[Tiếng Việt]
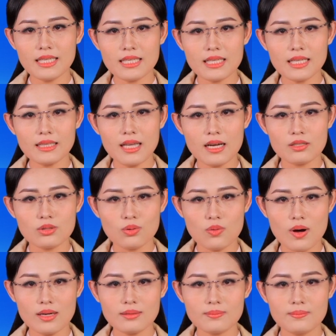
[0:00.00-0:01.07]
kết thân Trung
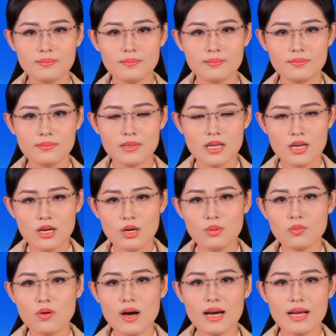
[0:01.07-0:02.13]
Quốc. Hôm
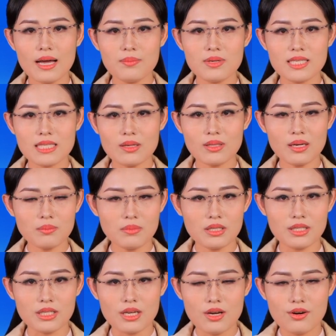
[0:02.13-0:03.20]
qua ngày mười sáu tháng mười,